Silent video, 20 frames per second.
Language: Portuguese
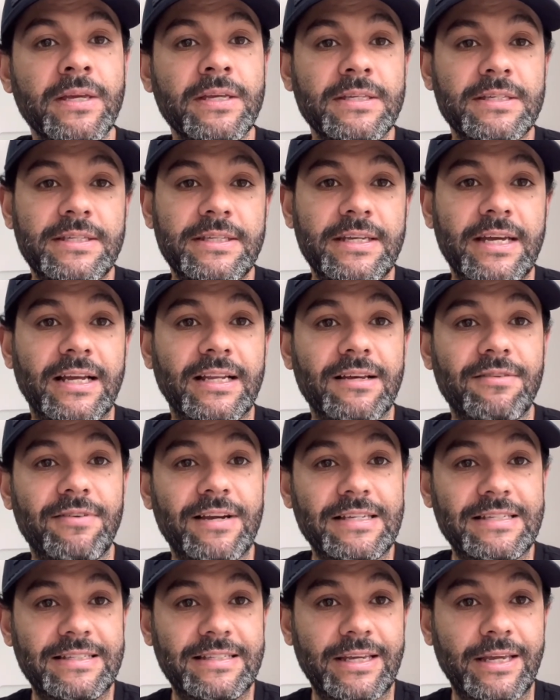Se ela
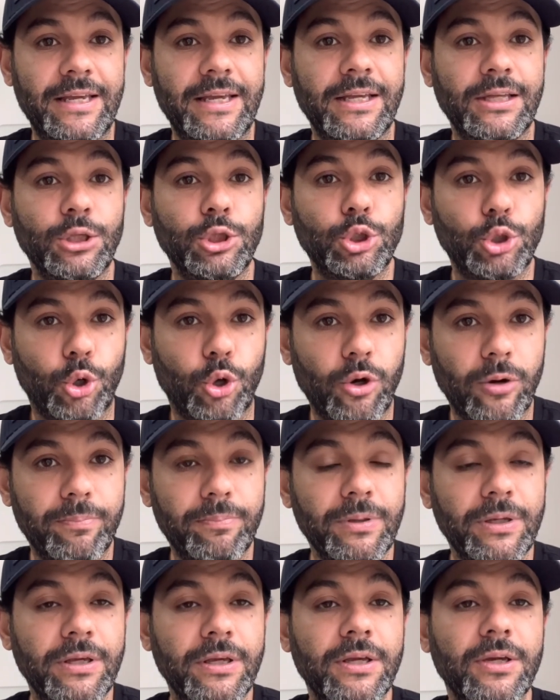vai ser
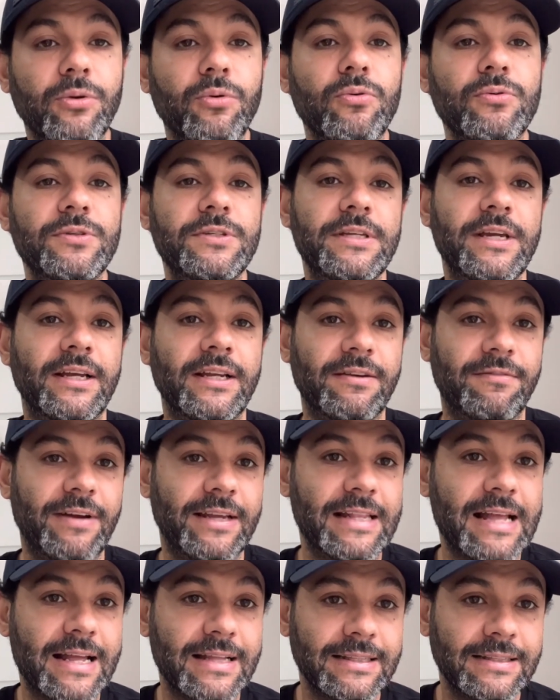top ou se ela
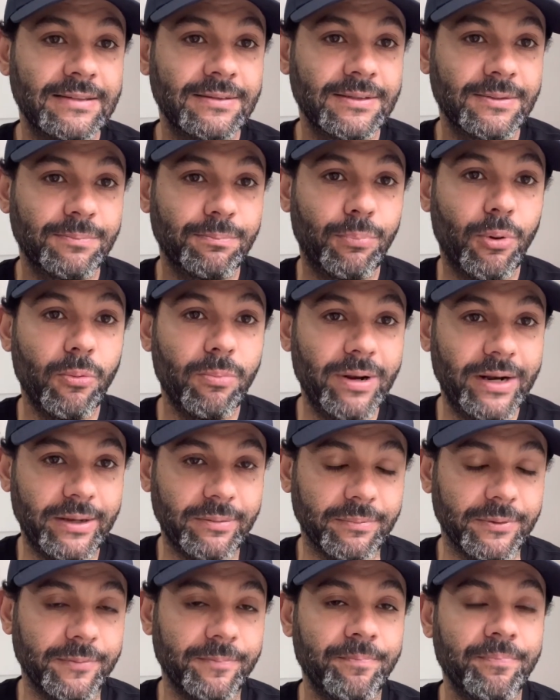vai dar
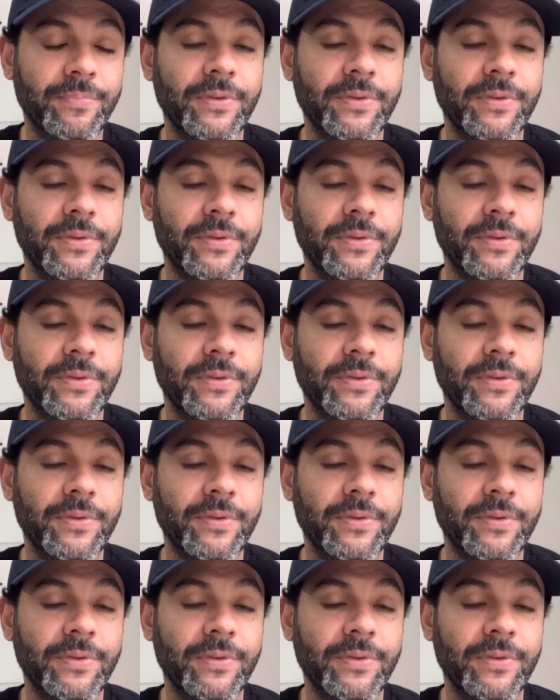problema.